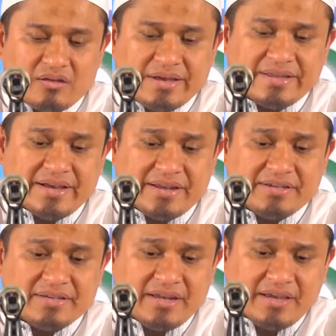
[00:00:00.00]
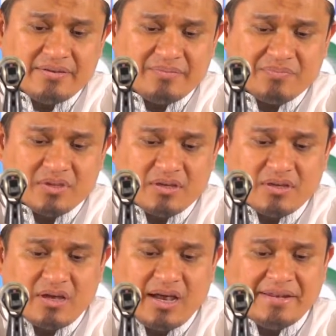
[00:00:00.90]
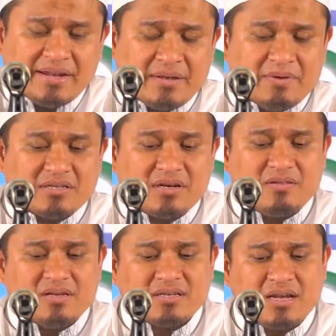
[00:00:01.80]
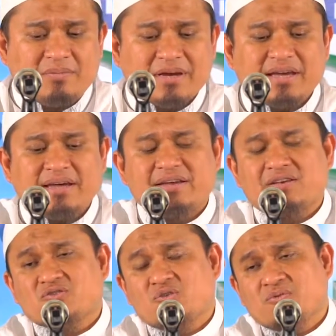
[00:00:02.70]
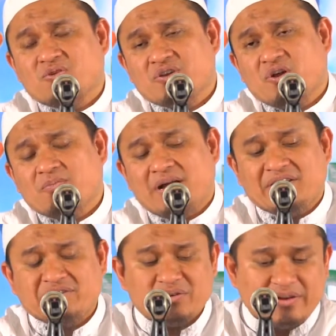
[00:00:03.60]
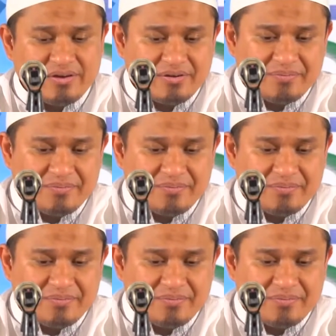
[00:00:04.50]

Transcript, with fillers: Dikatakan di sini anna Nabi sallallahu alaihi wasallam kana yasumu yawma Asyura